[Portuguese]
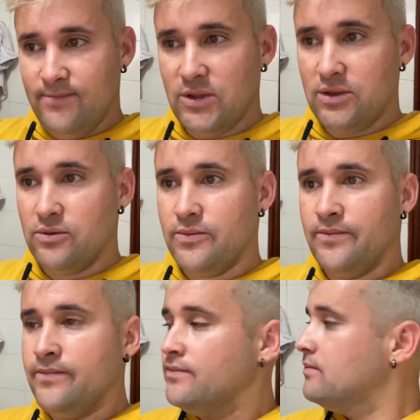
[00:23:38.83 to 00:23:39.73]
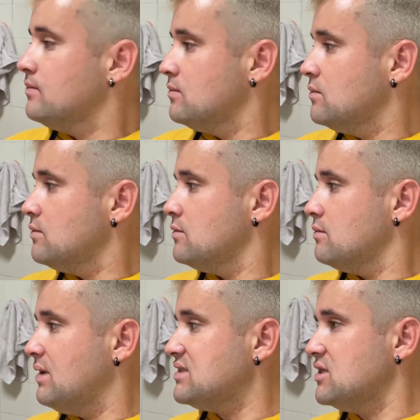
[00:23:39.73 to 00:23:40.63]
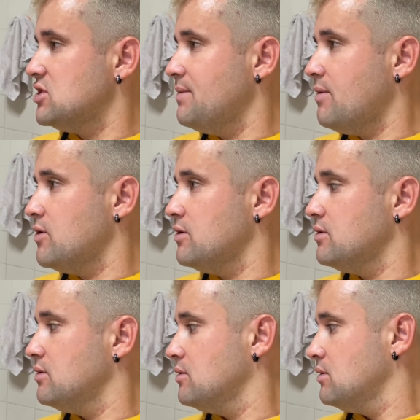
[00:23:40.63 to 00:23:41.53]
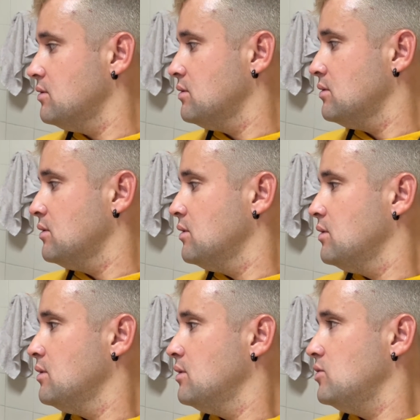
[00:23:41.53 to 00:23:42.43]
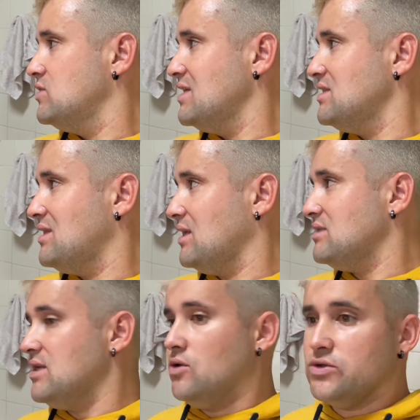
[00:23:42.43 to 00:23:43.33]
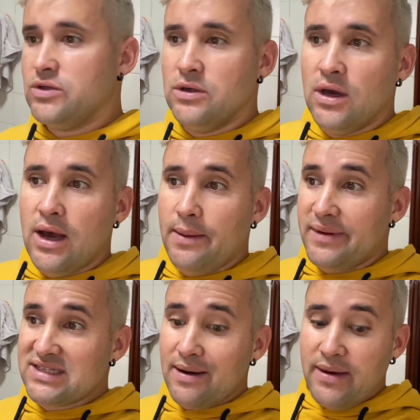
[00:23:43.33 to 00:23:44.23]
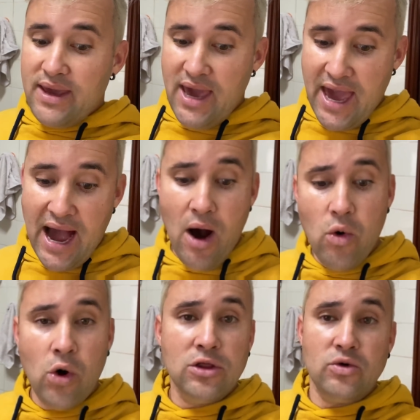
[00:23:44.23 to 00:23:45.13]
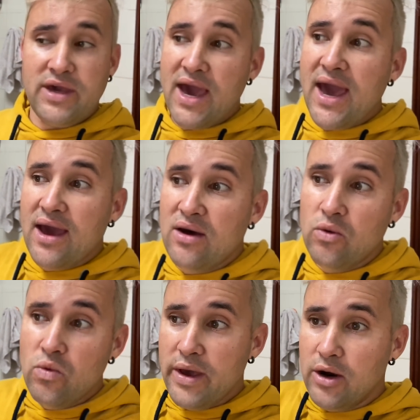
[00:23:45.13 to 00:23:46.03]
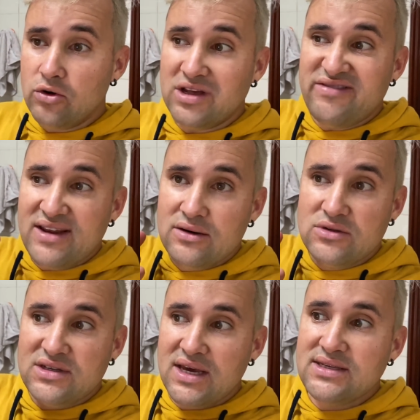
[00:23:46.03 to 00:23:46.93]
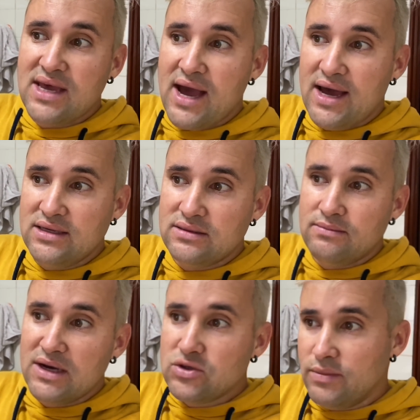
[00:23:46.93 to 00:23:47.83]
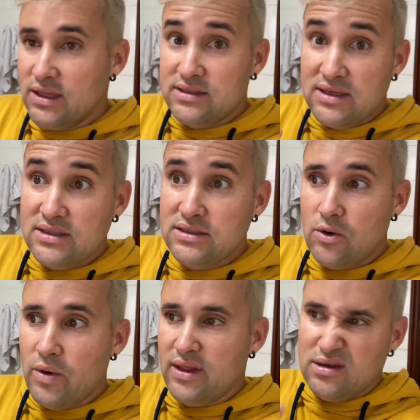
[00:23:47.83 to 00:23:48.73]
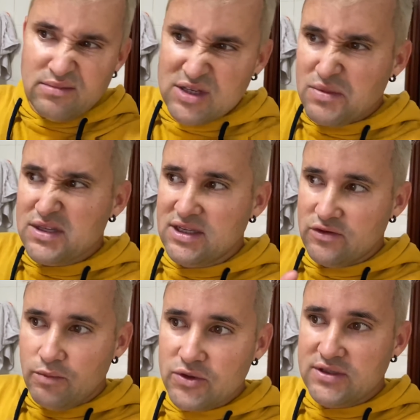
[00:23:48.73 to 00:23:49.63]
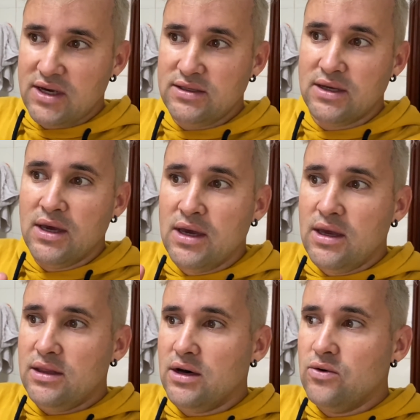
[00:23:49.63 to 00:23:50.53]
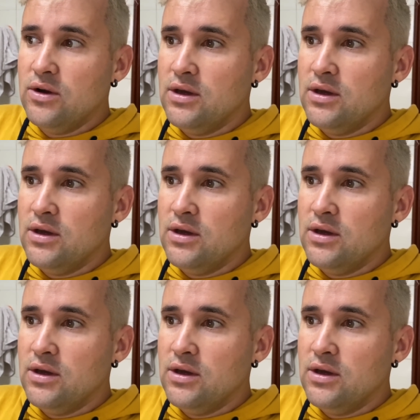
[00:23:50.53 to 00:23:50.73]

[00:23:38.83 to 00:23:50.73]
entendeu? Bastante, né, meu amor? Bastante. 213 euros. Pra saber em real quanto que é, um euro tá valendo 6 reais, mais ou menos, 6,50. Mais ou menos 6, vamos por 6. Então,